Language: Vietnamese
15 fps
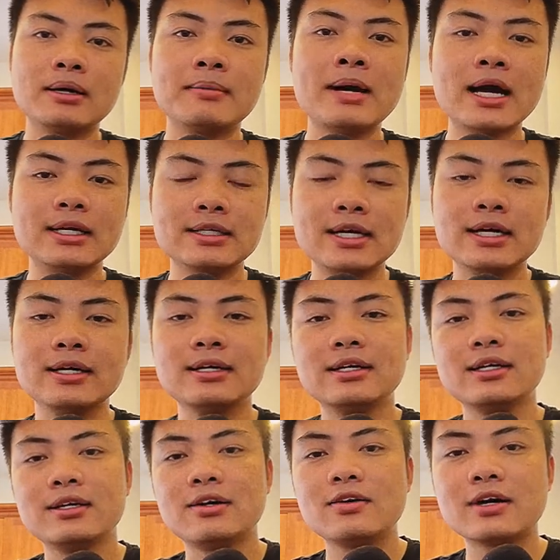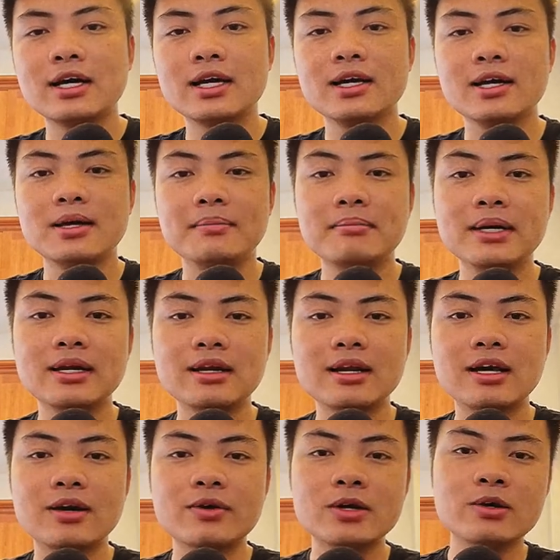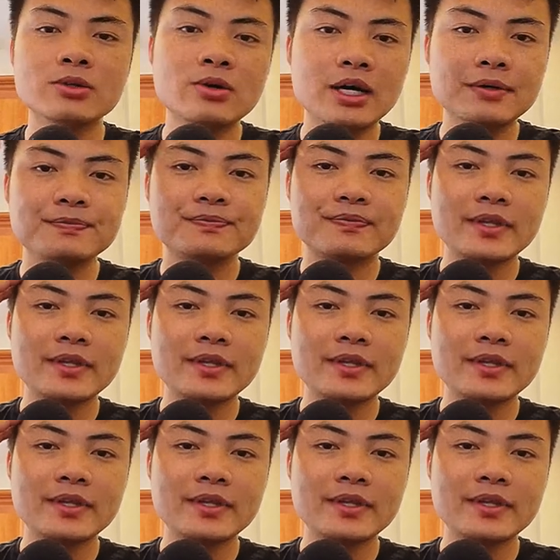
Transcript: các bạn nhé Ok, mình là Nguyễn Quang Thuận.